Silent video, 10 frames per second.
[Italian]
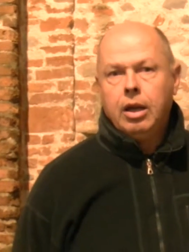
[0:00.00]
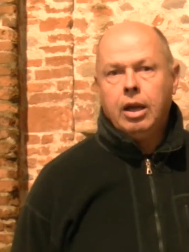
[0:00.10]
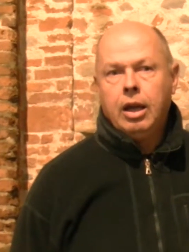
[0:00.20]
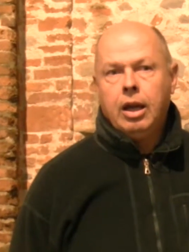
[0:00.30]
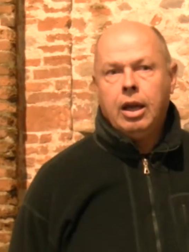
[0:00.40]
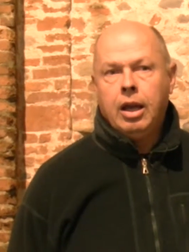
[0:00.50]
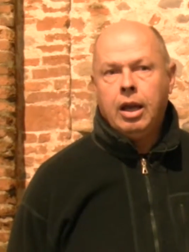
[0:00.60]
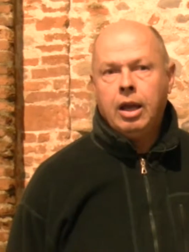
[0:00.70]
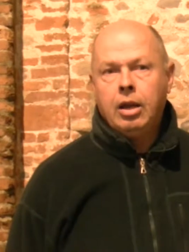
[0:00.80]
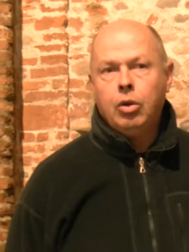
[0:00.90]
e,
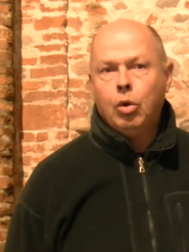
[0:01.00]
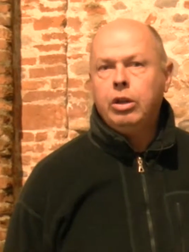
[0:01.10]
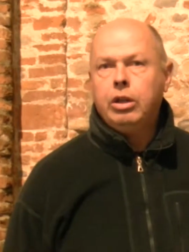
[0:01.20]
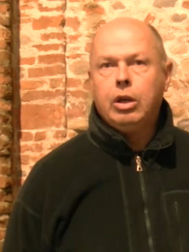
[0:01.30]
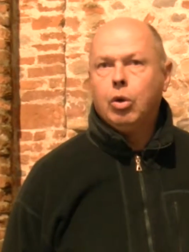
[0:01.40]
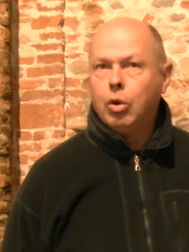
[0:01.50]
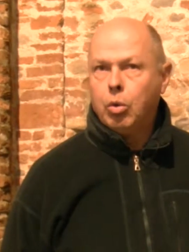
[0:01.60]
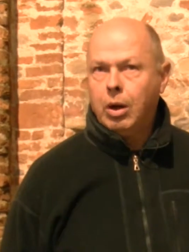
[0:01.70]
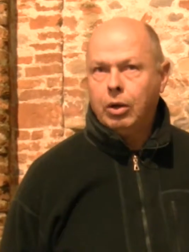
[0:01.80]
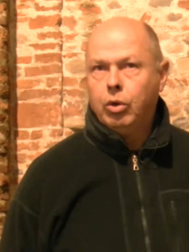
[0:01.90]
e, non gli dicono
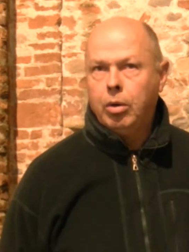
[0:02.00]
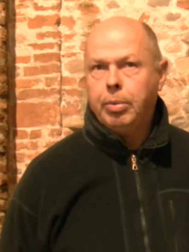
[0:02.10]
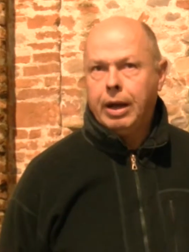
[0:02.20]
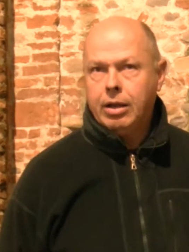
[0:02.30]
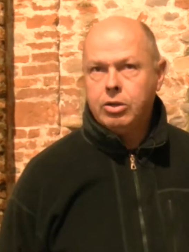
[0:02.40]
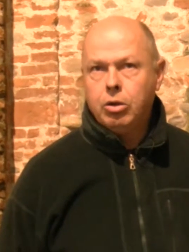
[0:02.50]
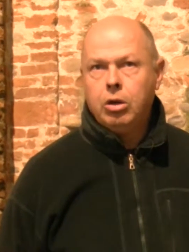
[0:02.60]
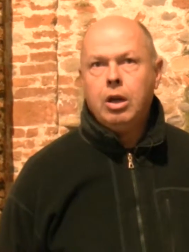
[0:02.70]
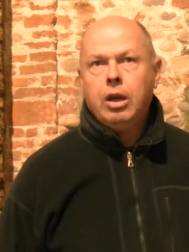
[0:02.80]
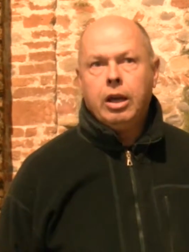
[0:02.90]
quanto è il prezzo,